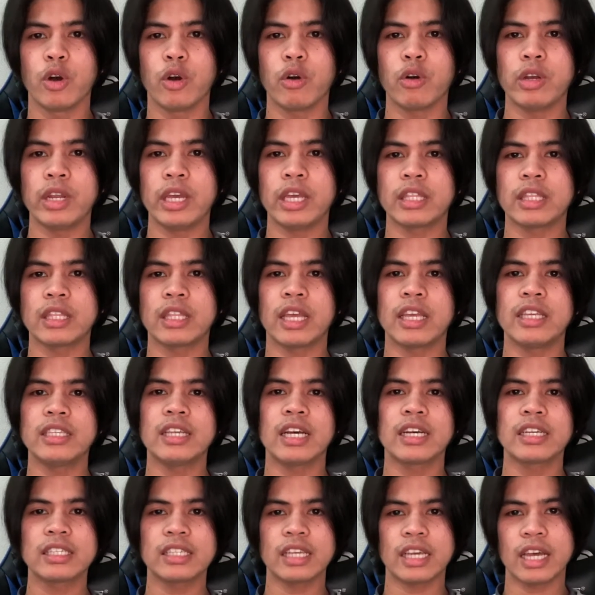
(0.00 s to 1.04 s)
chocolate na
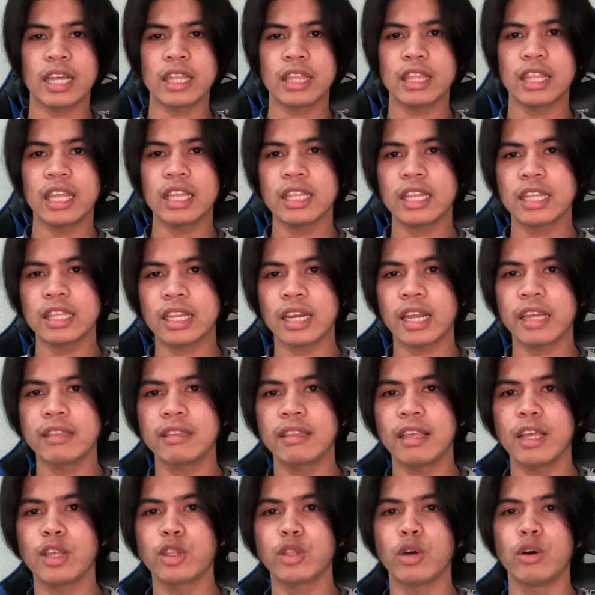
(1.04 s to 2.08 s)
isang sikat din na trend
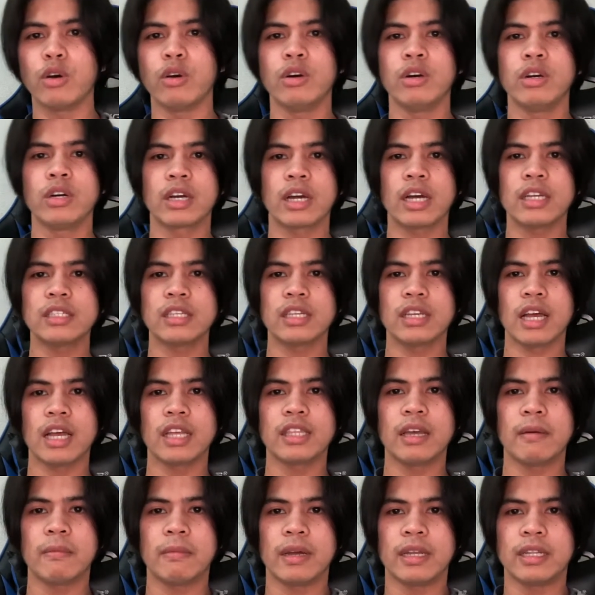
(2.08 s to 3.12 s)
dito kasi
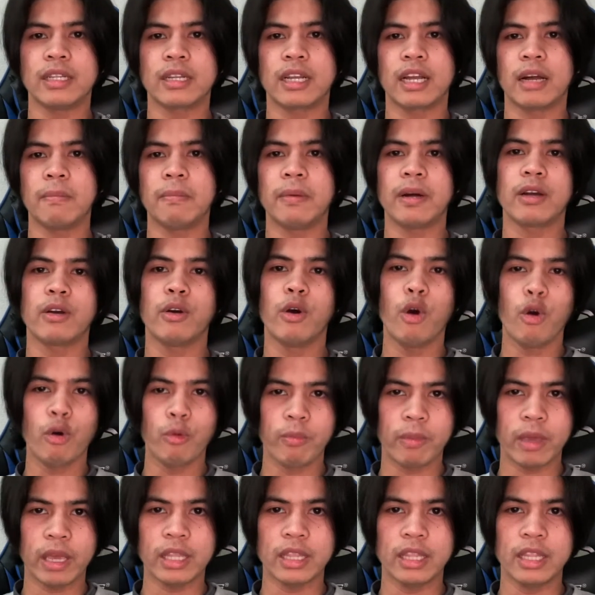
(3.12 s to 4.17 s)
nga naman, kapag
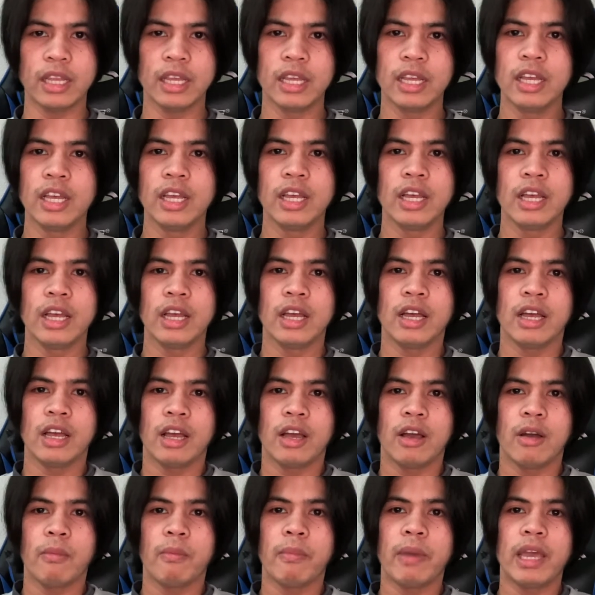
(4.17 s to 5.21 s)
homemade,
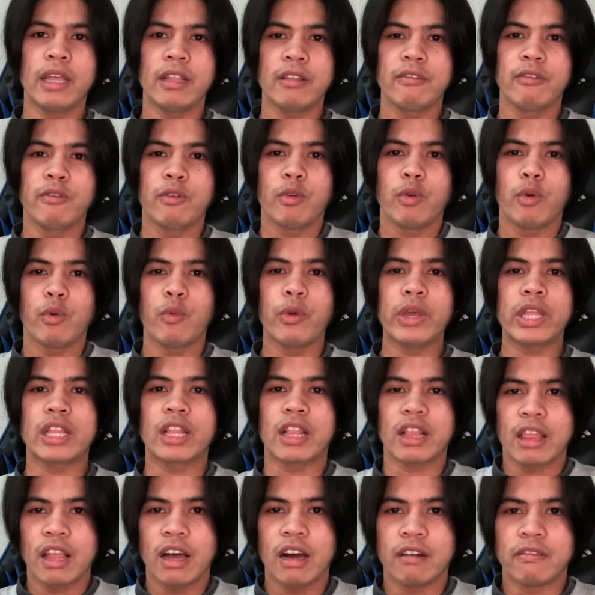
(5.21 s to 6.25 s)
made
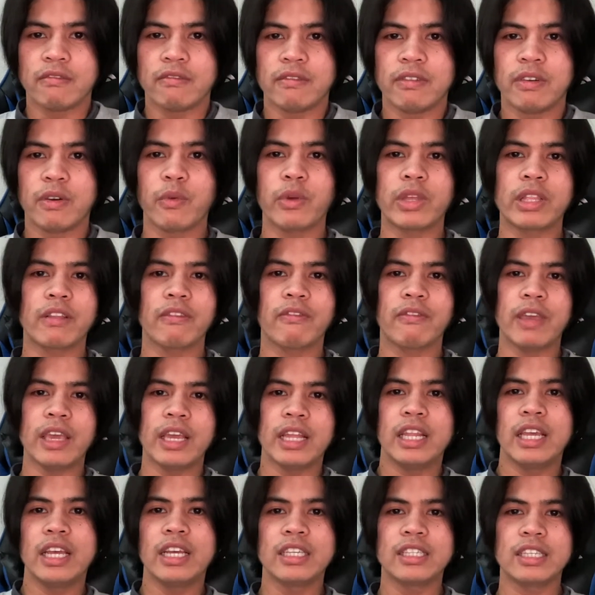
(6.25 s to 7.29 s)
with love, with
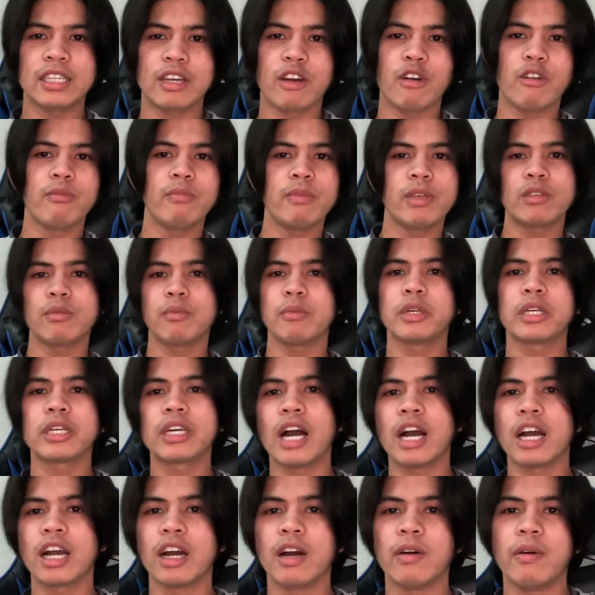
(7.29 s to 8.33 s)
feelings, ikaw mismo yung
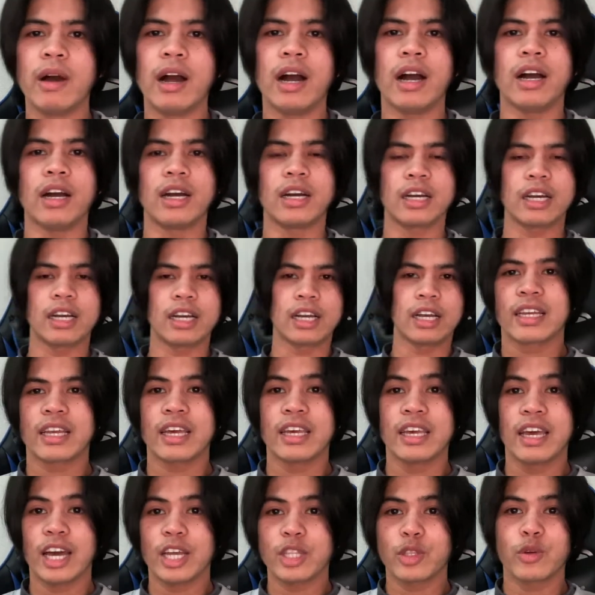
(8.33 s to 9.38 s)
gagawa.
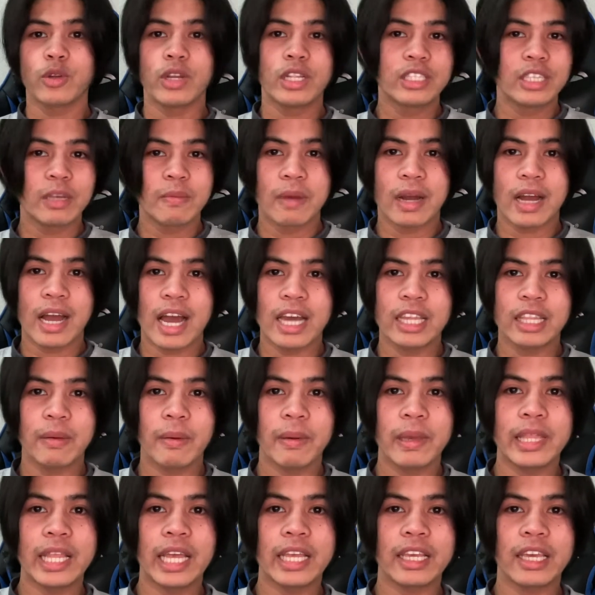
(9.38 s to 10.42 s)
Kaya katulad sa mga
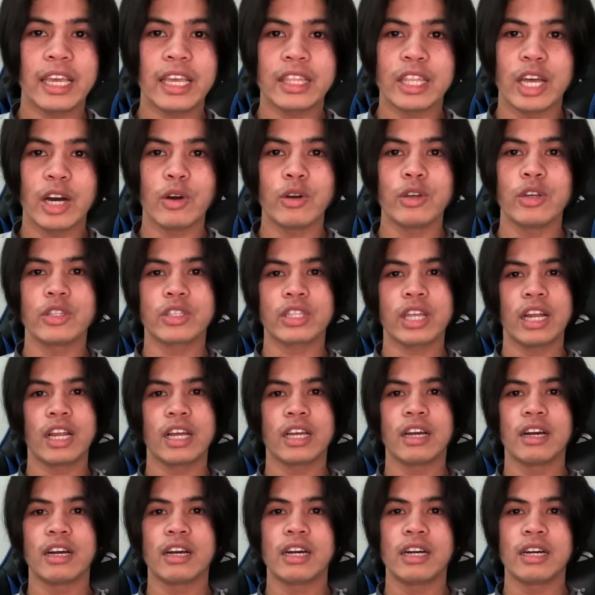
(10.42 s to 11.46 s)
anime, nakikita ko yung
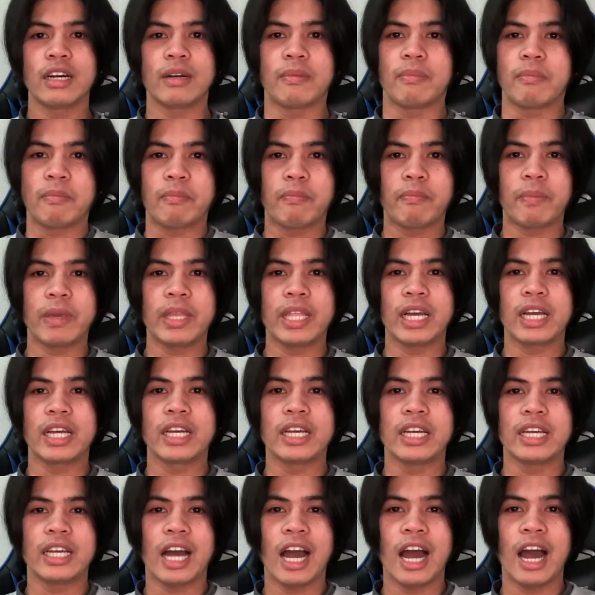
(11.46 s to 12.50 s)
talagang
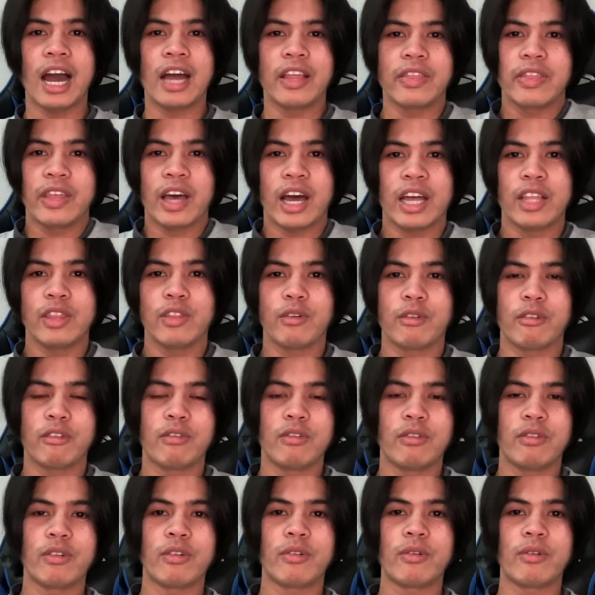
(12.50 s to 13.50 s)
pinaghahandaan ng